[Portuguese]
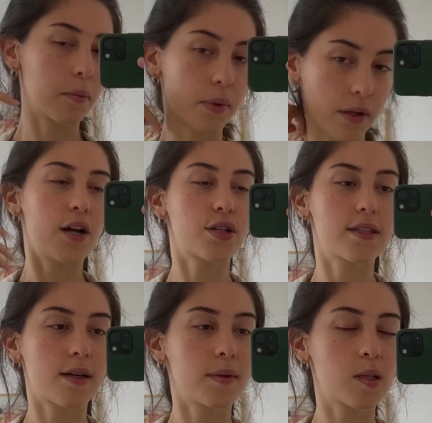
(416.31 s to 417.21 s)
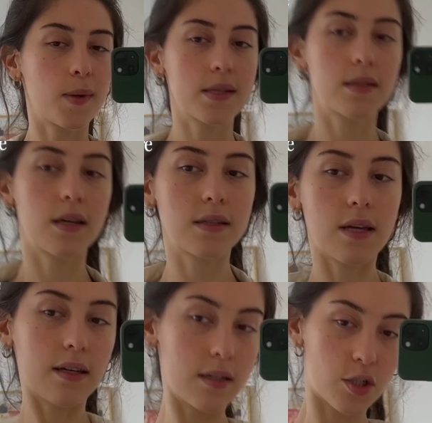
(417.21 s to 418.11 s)
porque acho que essa daqui é uma das peças da
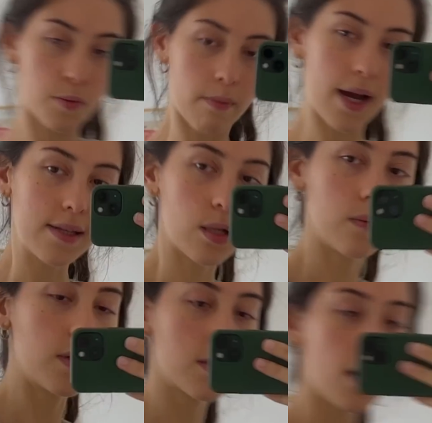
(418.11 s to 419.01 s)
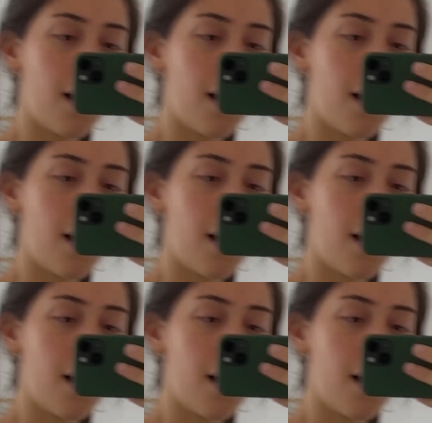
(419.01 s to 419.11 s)
Insider, tipo, mais talvez